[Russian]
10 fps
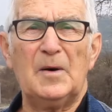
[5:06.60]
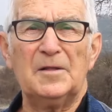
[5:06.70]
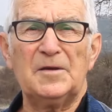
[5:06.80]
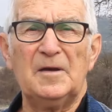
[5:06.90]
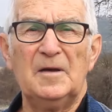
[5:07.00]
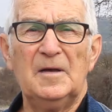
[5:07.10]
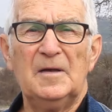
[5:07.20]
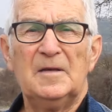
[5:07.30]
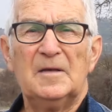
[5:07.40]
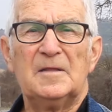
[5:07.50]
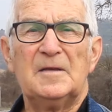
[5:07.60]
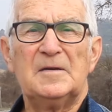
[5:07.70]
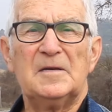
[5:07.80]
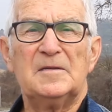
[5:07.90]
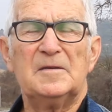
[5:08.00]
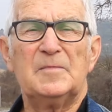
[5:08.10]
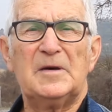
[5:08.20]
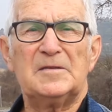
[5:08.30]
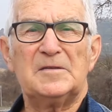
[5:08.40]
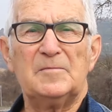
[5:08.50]
палке, на
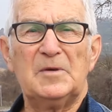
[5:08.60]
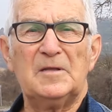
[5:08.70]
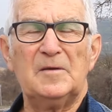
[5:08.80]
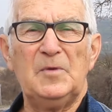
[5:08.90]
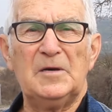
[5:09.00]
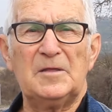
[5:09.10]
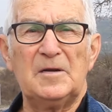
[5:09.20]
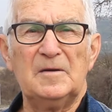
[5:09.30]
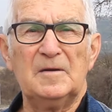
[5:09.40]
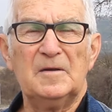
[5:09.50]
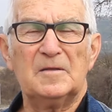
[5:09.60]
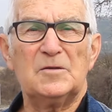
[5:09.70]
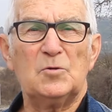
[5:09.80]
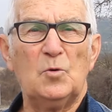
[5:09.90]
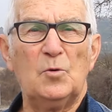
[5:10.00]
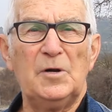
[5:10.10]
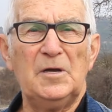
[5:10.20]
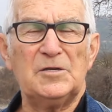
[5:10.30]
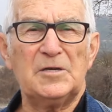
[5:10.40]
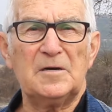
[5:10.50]
17 километре на сухой
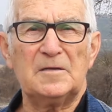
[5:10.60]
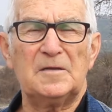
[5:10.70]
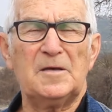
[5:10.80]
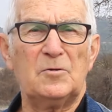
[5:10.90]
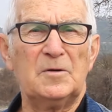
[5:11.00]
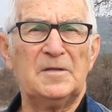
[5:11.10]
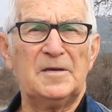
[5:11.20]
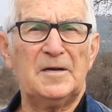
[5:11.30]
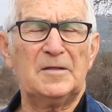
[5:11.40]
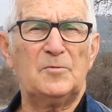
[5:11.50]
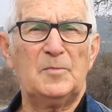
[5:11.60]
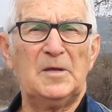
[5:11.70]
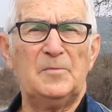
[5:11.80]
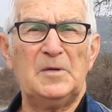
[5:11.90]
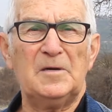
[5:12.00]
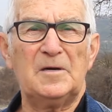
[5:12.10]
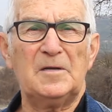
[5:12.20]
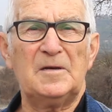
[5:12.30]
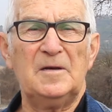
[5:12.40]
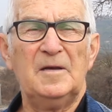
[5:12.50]
речке, когда дорога на Ялту была
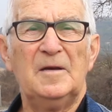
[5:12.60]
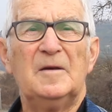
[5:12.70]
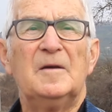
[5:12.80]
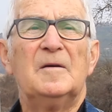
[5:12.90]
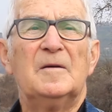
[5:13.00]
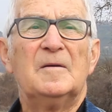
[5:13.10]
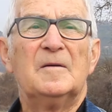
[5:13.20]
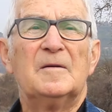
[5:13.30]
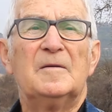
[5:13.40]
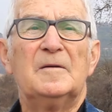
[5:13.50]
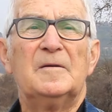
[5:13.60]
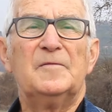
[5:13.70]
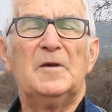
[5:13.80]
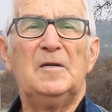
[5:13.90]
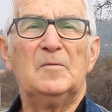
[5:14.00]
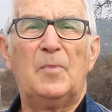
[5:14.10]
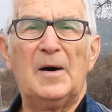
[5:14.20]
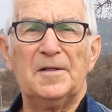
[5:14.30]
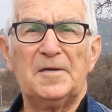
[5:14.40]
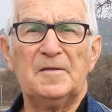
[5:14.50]
перекрыта, э, в
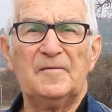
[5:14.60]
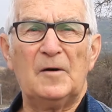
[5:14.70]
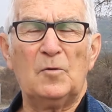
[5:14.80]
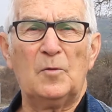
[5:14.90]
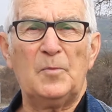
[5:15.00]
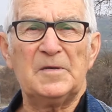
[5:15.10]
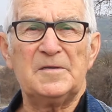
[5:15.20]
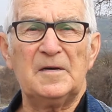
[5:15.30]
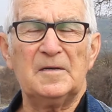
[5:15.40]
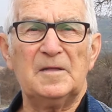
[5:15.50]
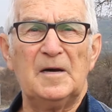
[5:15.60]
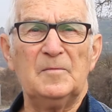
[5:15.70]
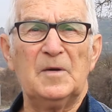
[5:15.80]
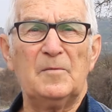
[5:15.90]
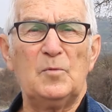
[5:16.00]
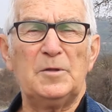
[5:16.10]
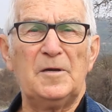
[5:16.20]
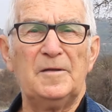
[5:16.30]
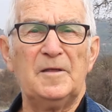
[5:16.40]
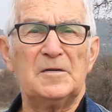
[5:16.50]
Келенбалке два оползня, там
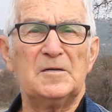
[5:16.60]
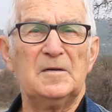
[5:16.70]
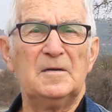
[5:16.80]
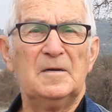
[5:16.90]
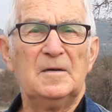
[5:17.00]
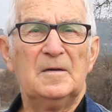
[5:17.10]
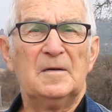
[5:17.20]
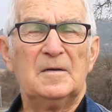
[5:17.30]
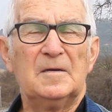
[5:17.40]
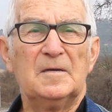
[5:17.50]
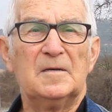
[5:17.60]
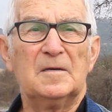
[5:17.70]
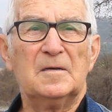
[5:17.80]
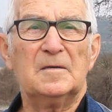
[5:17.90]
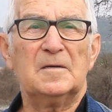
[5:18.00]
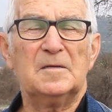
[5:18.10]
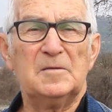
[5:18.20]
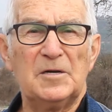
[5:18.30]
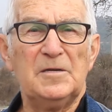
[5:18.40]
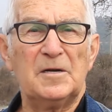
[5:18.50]
работали наши Э,
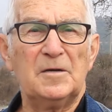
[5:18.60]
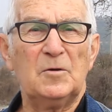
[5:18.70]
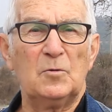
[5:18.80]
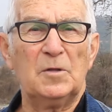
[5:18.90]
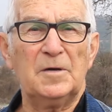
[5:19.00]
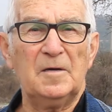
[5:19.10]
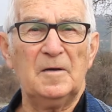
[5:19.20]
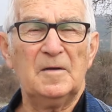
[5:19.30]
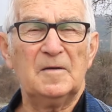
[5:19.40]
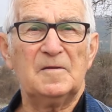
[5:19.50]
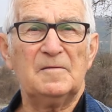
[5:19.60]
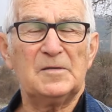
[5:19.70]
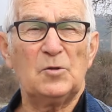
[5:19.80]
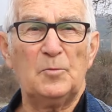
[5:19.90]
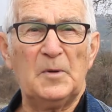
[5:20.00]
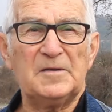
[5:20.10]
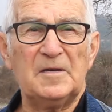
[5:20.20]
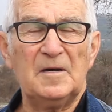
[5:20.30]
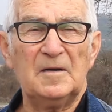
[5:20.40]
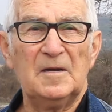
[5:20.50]
инженеры-геологи
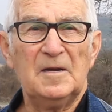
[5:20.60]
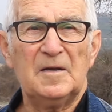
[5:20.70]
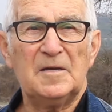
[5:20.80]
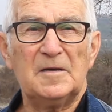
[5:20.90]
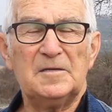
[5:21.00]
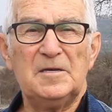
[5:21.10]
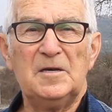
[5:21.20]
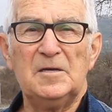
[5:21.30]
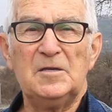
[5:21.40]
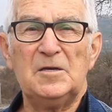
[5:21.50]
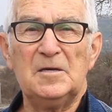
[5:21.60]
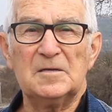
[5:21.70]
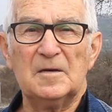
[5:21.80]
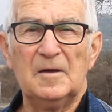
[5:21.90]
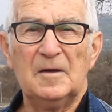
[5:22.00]
севастопольские. Это Сигинтиз